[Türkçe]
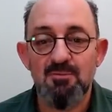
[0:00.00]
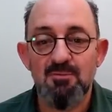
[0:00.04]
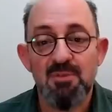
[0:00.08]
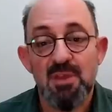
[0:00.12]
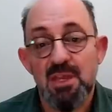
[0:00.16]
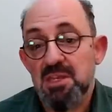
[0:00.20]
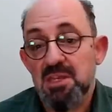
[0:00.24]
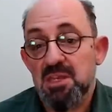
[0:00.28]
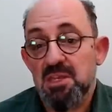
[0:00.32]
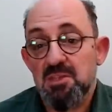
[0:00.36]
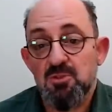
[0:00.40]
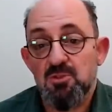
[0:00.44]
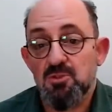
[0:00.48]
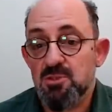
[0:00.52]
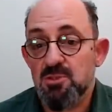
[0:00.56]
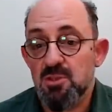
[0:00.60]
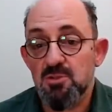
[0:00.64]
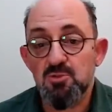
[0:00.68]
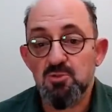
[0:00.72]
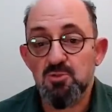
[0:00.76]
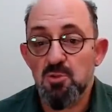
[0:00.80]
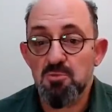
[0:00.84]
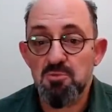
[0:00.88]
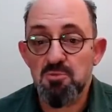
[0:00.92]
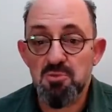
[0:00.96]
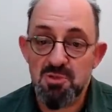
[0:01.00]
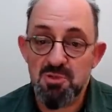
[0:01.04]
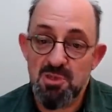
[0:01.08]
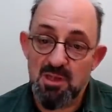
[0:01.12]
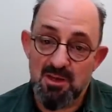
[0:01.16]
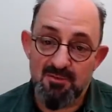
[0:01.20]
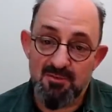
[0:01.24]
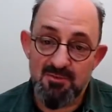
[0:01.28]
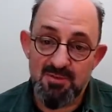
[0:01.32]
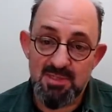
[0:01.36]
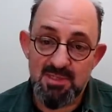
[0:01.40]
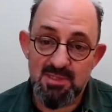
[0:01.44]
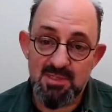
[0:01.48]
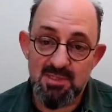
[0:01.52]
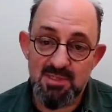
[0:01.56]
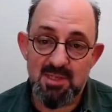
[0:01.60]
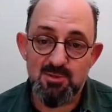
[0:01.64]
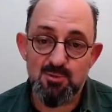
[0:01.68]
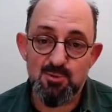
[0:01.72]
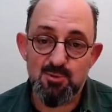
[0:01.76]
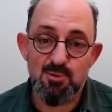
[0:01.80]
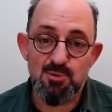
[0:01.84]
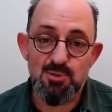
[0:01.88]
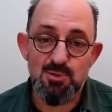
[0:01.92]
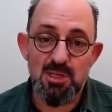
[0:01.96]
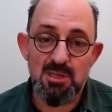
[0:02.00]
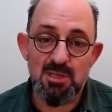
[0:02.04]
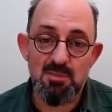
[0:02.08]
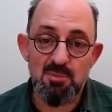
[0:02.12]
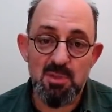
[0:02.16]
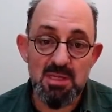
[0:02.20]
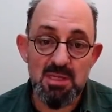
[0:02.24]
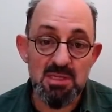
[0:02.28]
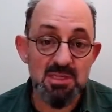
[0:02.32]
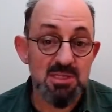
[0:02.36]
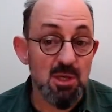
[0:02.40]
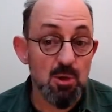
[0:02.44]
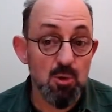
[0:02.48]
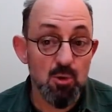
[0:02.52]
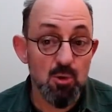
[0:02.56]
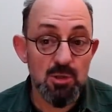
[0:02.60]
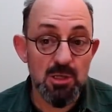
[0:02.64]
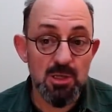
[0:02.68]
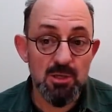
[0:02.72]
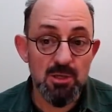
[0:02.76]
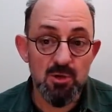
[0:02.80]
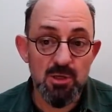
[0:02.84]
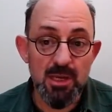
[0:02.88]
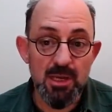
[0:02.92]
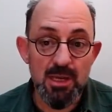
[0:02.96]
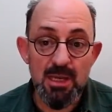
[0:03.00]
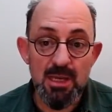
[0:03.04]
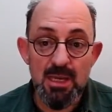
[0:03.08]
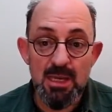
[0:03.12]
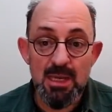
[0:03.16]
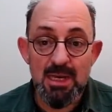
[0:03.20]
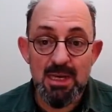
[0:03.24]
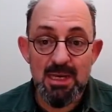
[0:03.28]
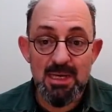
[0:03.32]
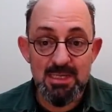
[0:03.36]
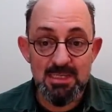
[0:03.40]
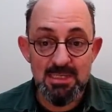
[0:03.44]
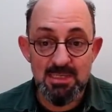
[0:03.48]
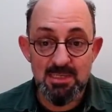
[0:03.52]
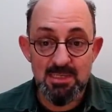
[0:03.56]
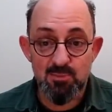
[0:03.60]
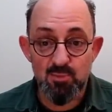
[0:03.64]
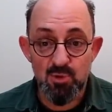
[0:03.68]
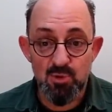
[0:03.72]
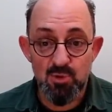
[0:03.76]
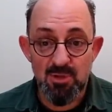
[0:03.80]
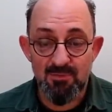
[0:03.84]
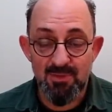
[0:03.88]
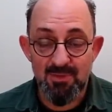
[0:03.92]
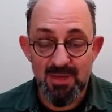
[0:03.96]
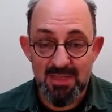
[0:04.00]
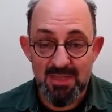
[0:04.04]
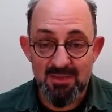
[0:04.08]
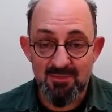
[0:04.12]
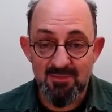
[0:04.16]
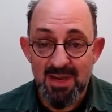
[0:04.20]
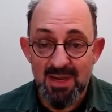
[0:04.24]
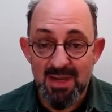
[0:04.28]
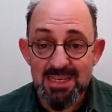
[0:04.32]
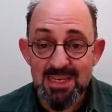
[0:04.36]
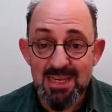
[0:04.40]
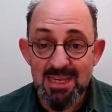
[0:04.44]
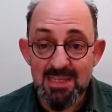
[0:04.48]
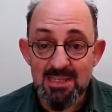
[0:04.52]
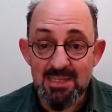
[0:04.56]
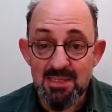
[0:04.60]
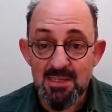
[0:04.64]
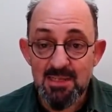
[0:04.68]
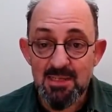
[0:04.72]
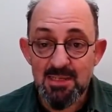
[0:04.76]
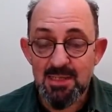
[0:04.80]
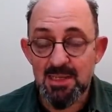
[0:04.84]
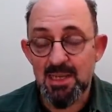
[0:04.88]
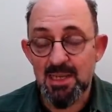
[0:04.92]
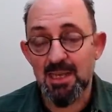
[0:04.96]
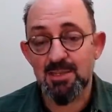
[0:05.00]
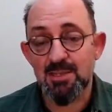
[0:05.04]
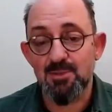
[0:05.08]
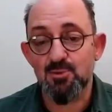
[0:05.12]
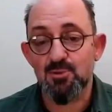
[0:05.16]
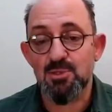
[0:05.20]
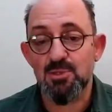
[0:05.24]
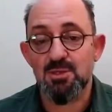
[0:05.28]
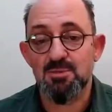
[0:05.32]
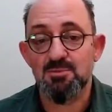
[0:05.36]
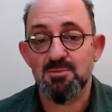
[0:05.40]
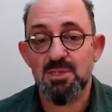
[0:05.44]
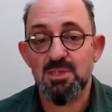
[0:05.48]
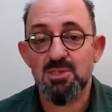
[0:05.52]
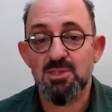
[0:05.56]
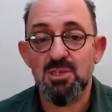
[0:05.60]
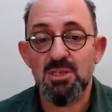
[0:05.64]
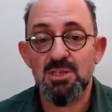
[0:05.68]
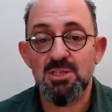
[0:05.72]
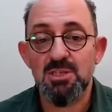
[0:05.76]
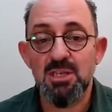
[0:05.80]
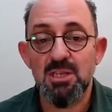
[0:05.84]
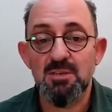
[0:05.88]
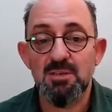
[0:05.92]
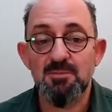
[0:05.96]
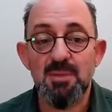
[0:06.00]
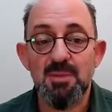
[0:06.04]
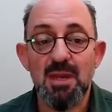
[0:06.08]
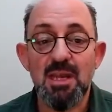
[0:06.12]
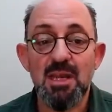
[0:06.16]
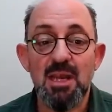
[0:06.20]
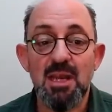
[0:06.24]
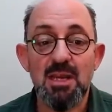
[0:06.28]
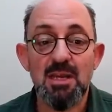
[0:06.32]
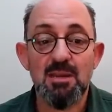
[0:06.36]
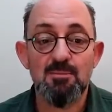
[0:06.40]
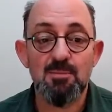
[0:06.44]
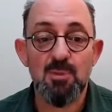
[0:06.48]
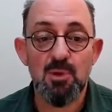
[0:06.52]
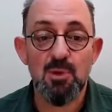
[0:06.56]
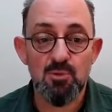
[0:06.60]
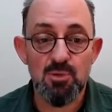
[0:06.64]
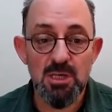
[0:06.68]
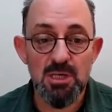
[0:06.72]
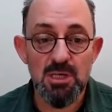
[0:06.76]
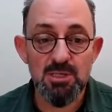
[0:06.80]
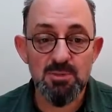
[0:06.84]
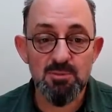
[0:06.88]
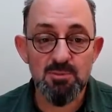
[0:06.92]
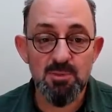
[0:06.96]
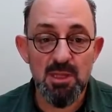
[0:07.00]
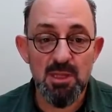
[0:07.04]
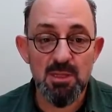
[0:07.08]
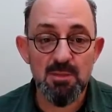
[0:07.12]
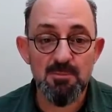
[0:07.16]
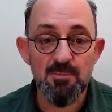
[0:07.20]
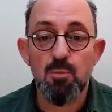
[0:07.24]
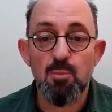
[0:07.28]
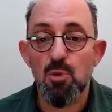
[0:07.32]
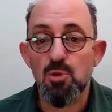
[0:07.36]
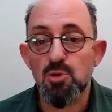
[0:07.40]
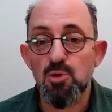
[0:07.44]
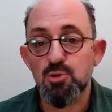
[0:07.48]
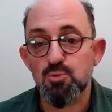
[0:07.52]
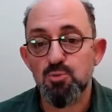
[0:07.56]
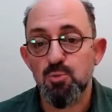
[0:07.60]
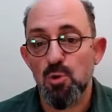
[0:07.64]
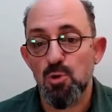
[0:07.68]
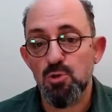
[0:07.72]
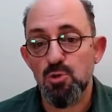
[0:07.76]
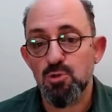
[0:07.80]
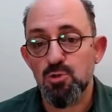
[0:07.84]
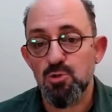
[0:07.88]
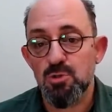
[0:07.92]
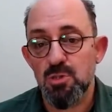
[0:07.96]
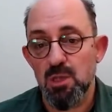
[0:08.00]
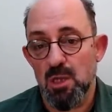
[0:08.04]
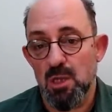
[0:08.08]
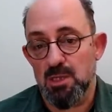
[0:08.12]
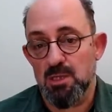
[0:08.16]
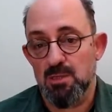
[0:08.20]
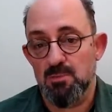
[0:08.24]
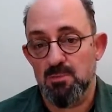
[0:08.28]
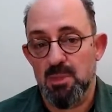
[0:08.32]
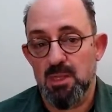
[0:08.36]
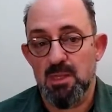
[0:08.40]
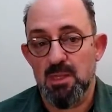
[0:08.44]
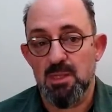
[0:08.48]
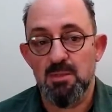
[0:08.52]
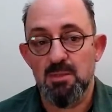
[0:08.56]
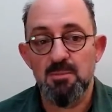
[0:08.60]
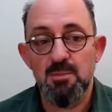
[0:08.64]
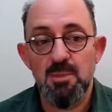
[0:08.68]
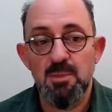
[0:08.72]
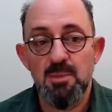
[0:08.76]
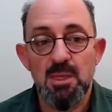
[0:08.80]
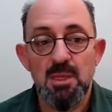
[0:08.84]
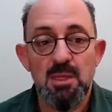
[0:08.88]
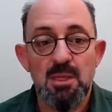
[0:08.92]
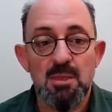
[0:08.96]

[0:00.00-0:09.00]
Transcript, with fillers: ve inanıyorsanız öbür tarafınızın nasıl olacağını belirleyecek ona göre. Hazır burada vakit varken kendi üzerimize çalışalım, el alemle uğraşmayalım, boş boş takılmayalım.